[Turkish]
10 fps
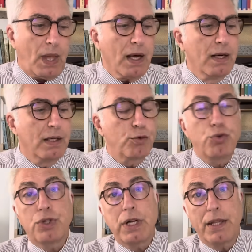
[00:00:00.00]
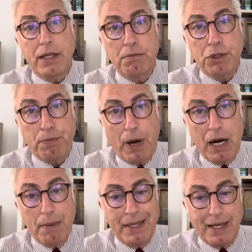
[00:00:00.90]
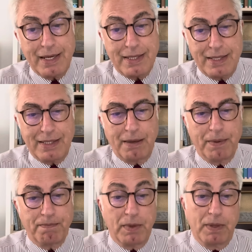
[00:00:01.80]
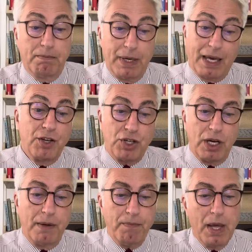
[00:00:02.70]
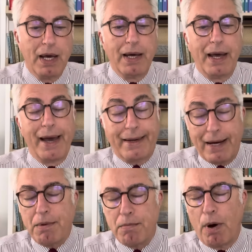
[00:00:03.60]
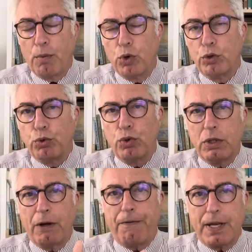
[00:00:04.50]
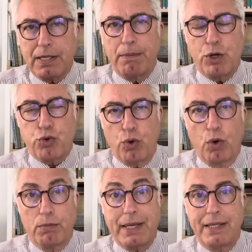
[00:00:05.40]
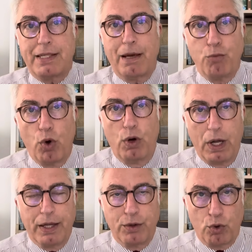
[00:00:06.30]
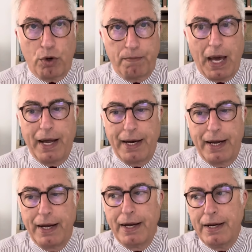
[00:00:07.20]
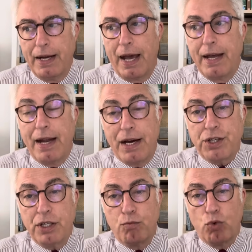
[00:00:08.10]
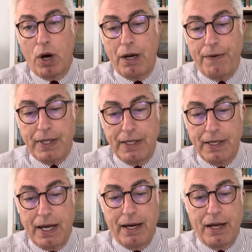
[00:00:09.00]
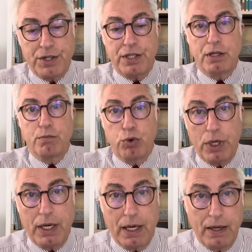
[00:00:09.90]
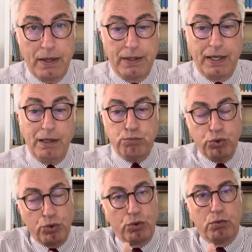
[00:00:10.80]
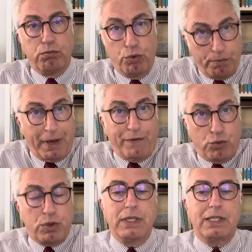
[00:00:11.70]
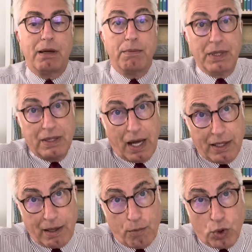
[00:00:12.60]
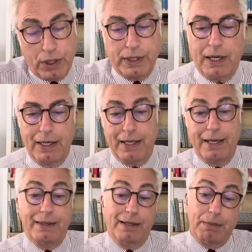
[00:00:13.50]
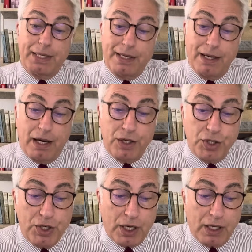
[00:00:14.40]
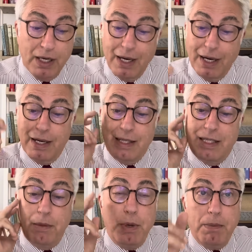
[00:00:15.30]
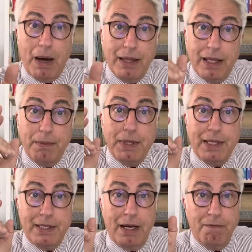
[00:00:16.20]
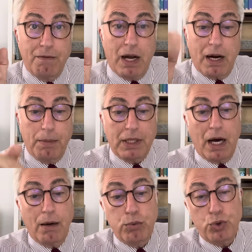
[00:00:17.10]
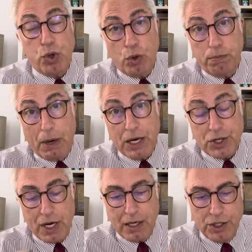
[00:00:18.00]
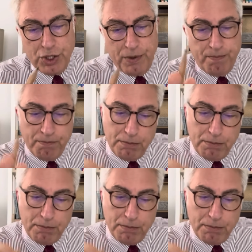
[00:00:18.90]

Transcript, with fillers: E, güçlendirilmiş parlamenter sisteme geçelim. Ekrem İmamoğlu bununla fazla meşgul olmak istemiyor öyle anlıyorum. Yani enerjiyi, muhalefetin enerjisini buraya e, değil, bunun bu mevcut sistemin daha demokratik hale getirilmesine harcayacak gibi bende bir izlenim var. Ama daha bu çok başlangıcı.